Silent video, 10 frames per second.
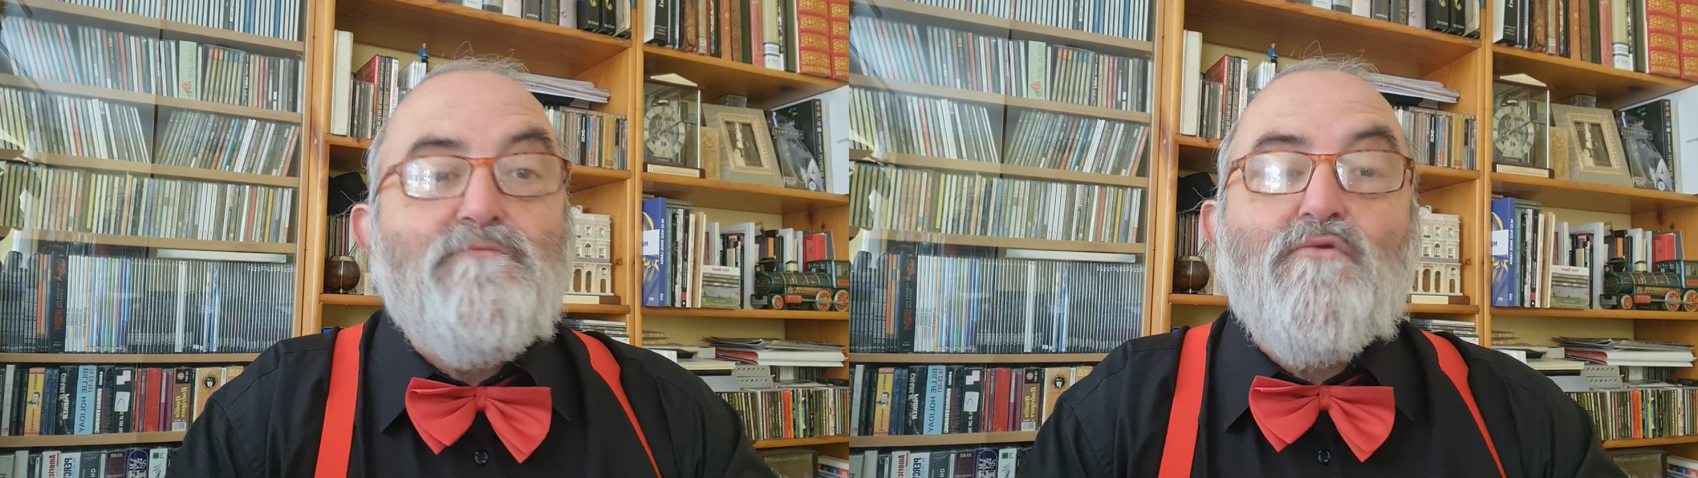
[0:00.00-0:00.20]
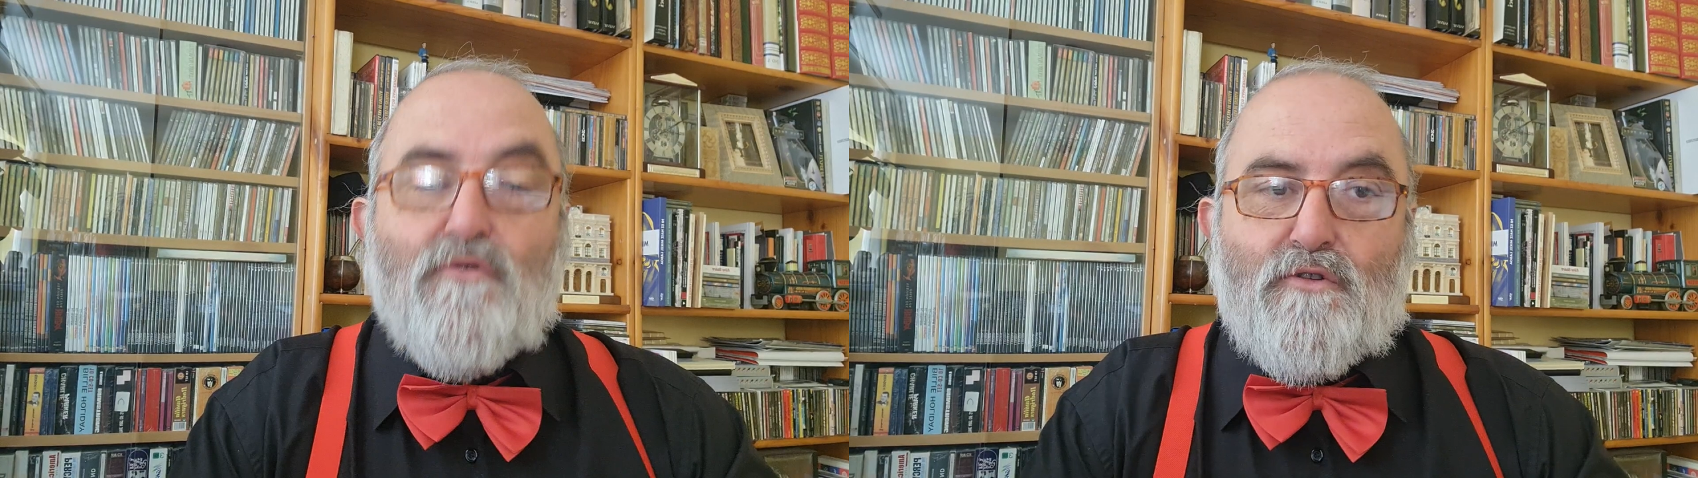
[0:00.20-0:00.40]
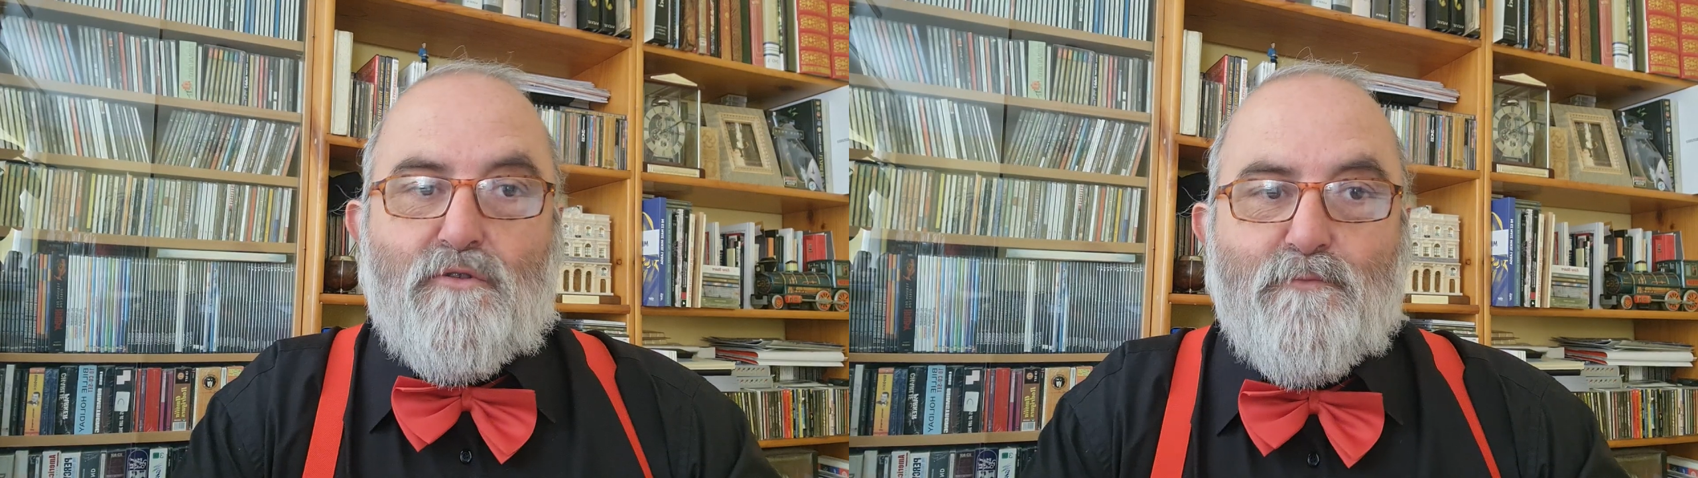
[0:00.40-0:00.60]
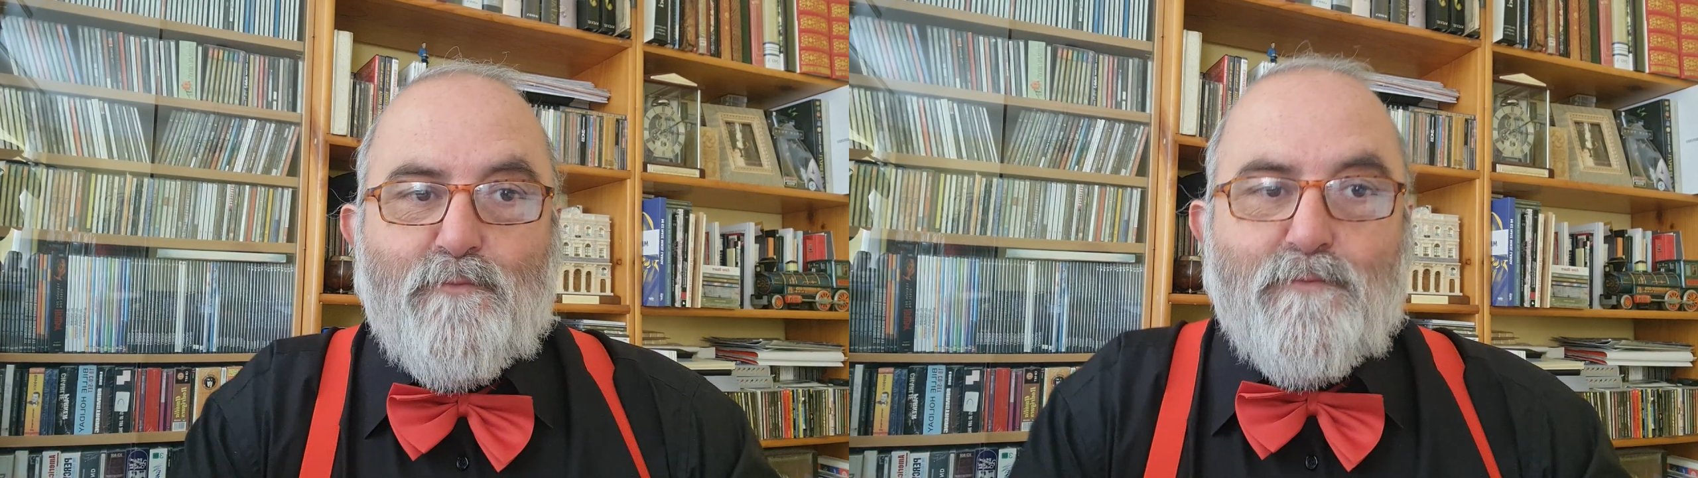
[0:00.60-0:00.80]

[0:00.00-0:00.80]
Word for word: burro.